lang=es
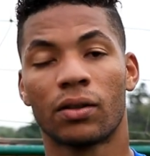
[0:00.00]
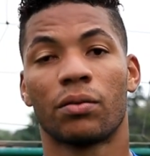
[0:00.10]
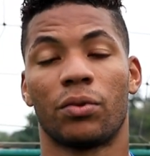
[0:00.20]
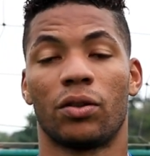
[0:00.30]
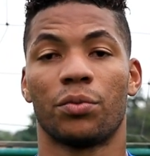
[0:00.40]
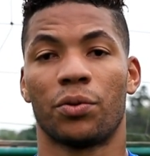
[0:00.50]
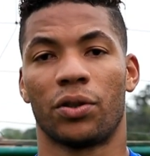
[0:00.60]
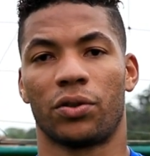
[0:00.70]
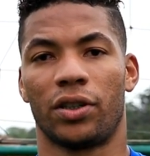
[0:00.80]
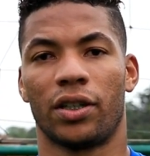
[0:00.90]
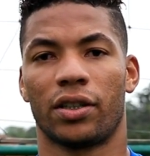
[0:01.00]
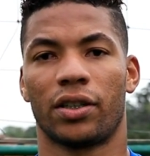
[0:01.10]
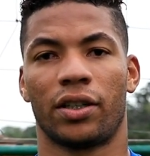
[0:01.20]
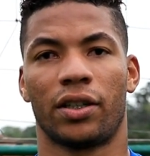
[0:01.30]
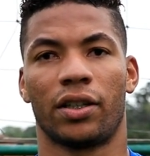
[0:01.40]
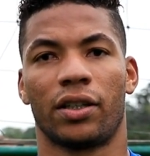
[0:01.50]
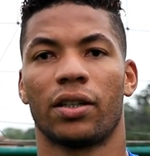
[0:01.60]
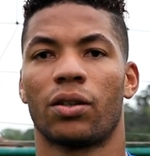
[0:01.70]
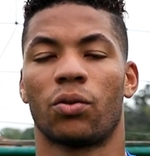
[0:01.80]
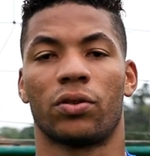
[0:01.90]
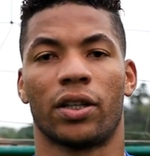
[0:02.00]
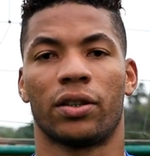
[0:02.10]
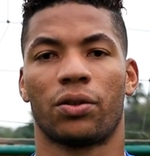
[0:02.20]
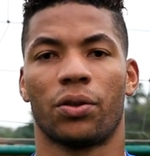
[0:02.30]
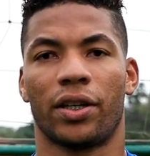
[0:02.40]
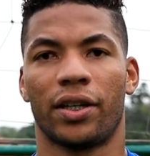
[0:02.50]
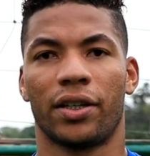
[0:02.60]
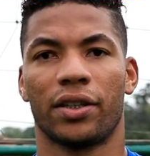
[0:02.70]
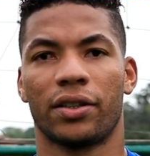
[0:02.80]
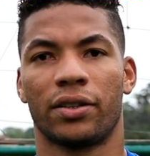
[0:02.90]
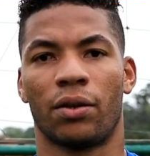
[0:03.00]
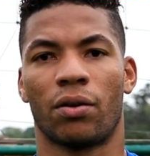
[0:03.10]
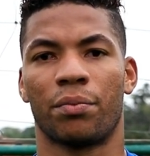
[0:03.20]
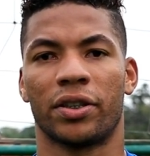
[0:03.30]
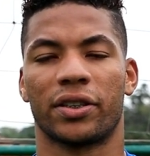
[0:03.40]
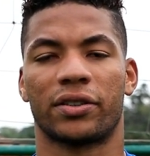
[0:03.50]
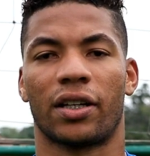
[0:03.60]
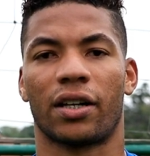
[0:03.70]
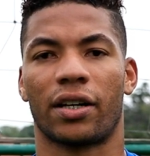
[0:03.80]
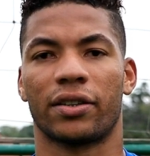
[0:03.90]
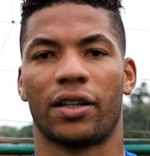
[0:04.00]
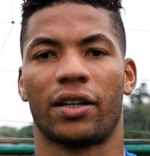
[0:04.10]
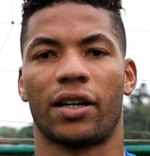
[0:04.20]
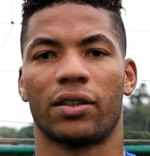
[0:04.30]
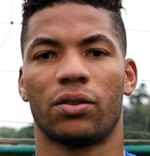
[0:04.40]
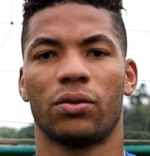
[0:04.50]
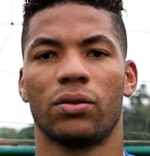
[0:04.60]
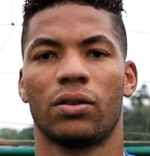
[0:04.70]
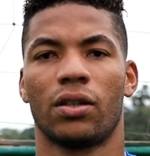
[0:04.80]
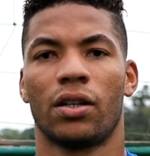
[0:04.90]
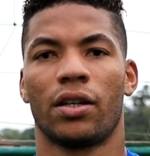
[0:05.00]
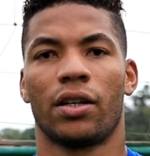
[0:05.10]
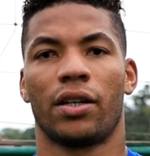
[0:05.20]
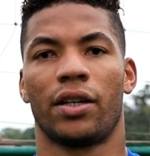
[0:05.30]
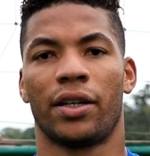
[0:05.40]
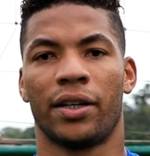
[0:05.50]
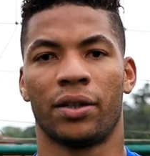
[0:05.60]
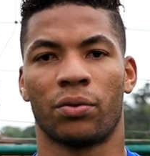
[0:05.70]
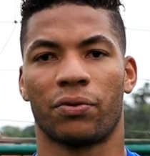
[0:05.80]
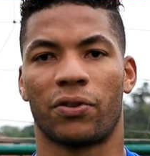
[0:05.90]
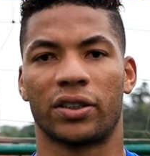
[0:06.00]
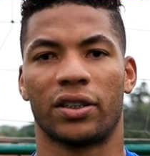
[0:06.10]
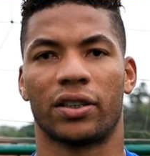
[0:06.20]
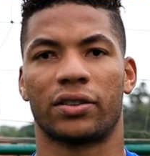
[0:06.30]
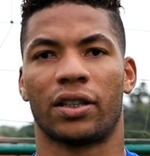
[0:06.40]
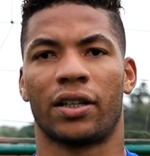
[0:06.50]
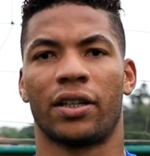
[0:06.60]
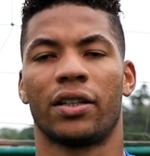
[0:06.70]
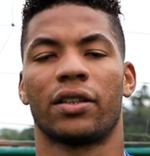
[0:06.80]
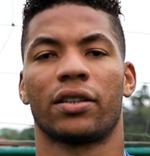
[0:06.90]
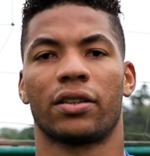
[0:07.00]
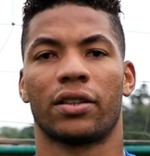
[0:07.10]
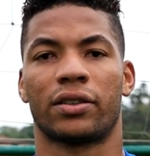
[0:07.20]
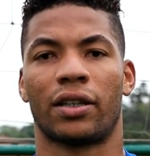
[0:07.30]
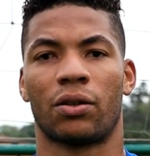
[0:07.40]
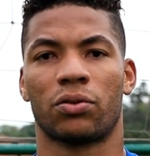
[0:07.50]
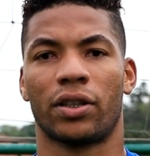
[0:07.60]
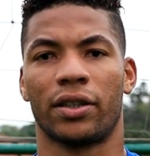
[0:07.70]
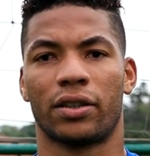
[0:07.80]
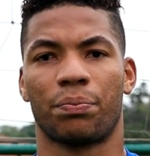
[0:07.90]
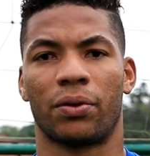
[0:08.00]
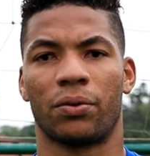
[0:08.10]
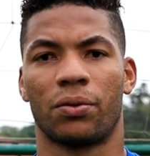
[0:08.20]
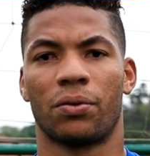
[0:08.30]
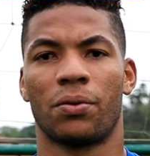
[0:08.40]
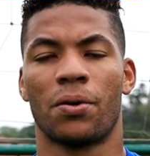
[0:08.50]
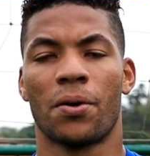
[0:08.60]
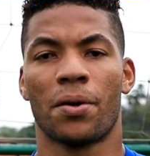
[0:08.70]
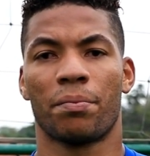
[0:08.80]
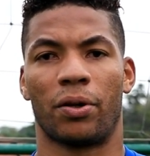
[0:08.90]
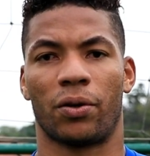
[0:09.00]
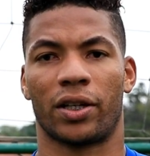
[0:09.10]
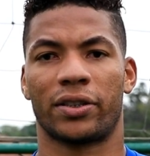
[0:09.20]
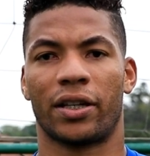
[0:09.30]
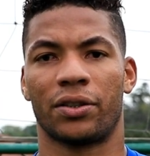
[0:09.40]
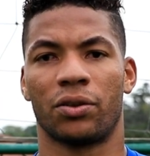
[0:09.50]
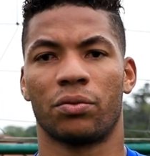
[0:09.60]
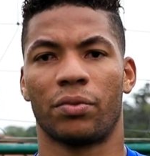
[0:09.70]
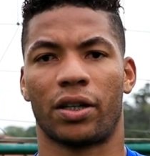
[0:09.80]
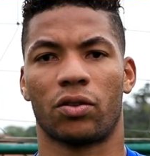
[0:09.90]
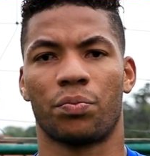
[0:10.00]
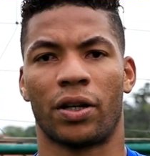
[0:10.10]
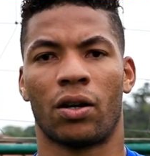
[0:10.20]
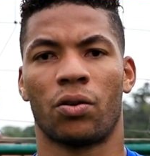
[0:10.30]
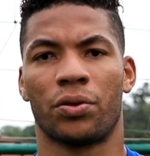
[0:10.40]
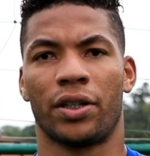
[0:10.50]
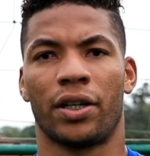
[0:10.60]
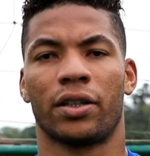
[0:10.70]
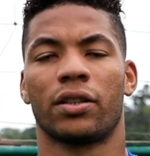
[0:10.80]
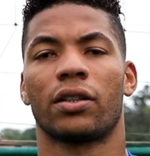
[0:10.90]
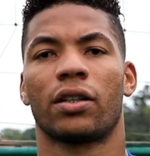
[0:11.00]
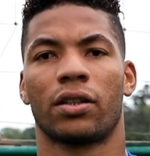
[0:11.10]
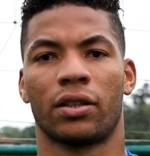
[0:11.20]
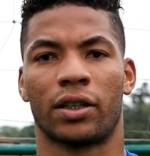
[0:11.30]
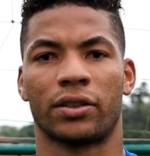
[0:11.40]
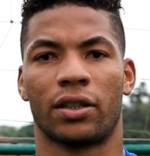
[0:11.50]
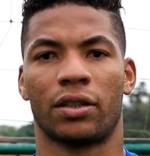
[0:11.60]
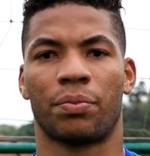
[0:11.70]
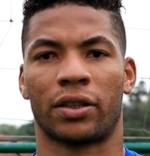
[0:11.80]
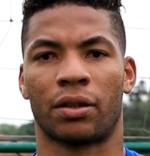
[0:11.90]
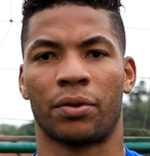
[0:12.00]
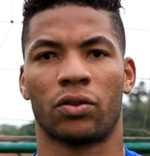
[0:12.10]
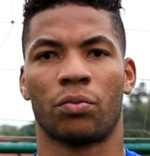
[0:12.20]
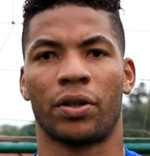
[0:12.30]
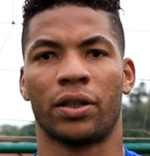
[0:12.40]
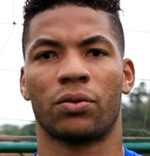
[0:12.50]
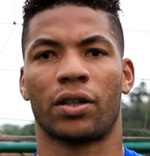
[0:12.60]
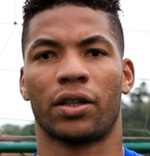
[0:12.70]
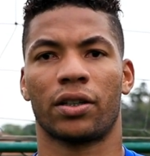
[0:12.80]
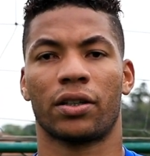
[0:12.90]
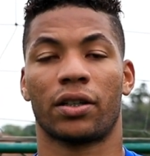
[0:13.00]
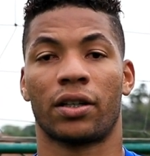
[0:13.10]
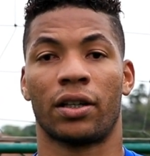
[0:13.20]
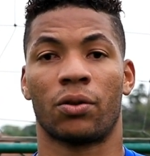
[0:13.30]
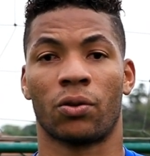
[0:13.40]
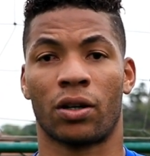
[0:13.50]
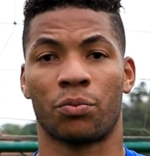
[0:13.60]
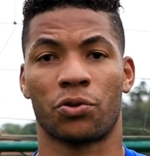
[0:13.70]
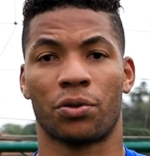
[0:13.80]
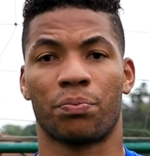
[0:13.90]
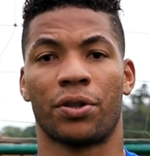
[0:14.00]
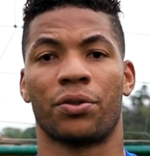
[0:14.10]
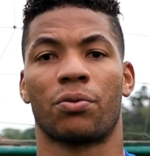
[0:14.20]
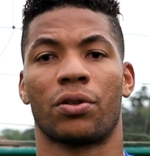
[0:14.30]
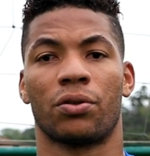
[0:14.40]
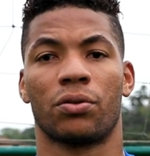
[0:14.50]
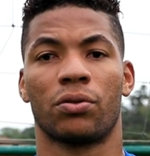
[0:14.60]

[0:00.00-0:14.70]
Bueno, muy buenos días. Eh, contento de, nuevamente estar reentrenando. Eh, no es fácil estar, en, estar ausente, pero, pero gracias a Dios me he recuperado bien. Gracias al departamento médico que, que le coloca mucho empeño cuando,